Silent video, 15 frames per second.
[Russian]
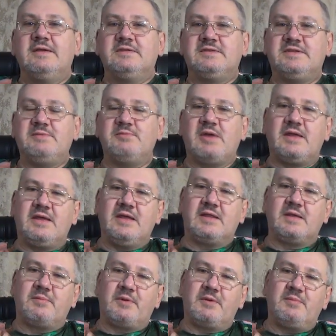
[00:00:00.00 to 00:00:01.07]
с ним
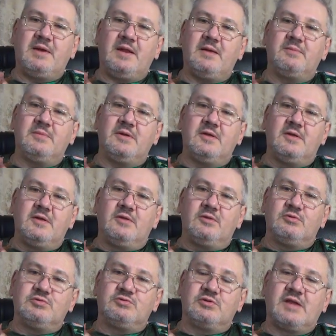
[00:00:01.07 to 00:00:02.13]
какие-то проблемы.
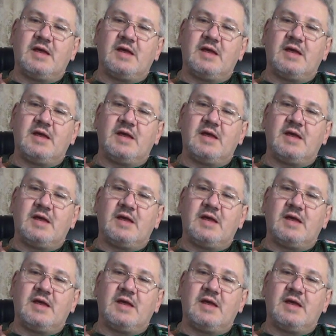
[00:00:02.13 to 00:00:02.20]
То есть вот,